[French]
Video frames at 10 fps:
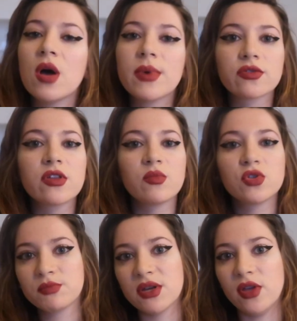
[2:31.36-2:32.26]
moi
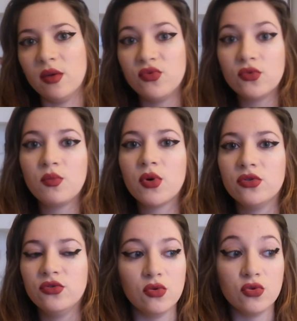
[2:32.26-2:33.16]
personnellement je préférais plutôt le
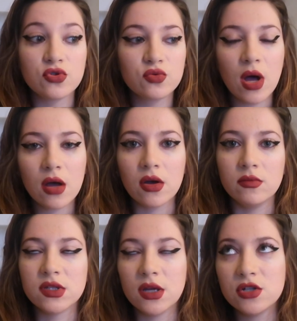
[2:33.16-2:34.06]
prendre le soir
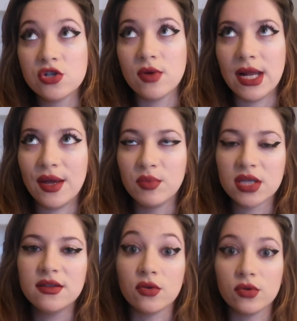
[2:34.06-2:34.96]
comme ça je suis à
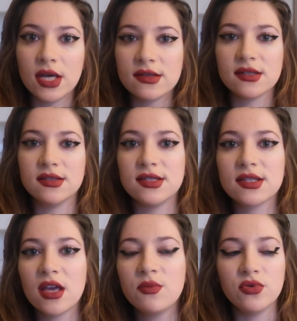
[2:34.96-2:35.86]
l'abri des regards
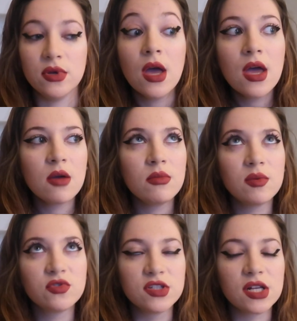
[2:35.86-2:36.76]
indiscrets puis
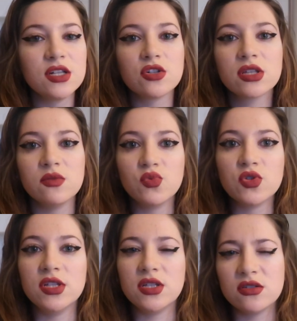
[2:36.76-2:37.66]
même je veux dire les gens qui me
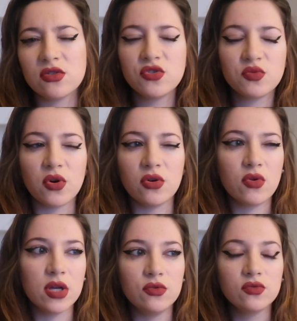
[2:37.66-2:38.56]
posent des questions tu prends
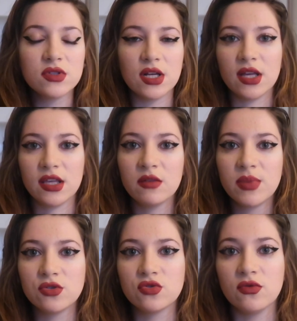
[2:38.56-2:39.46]
quoi et tout ça les regarde
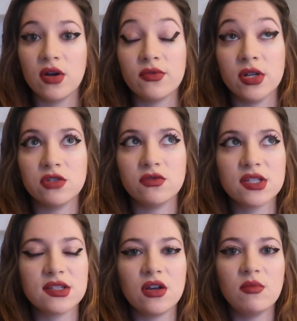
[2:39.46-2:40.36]
pas tu vois enfin je veux
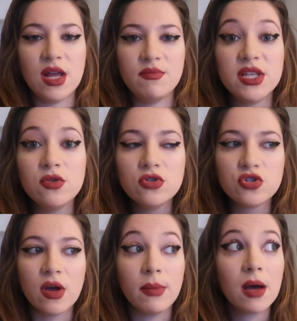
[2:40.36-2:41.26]
dire c'est comme la pilule
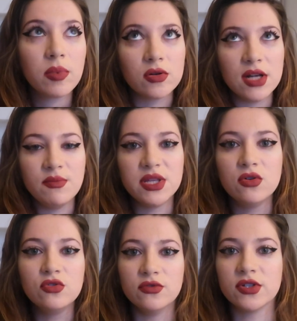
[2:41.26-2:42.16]
tu vas pas prendre la
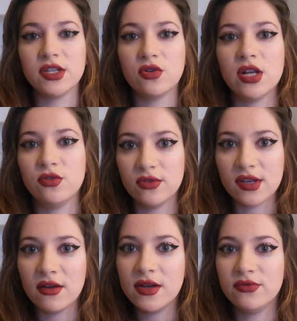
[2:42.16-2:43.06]
pilule devant tes collègues de
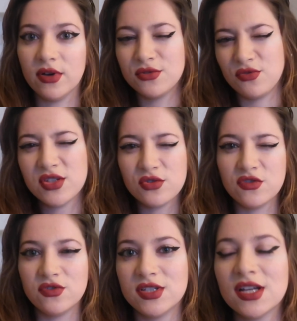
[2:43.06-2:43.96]
travail enfin tu vois ce que
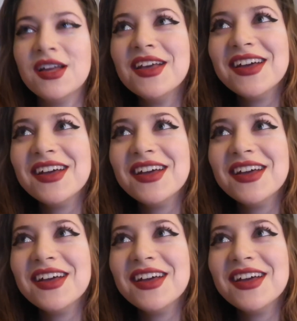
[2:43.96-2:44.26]
je veux dire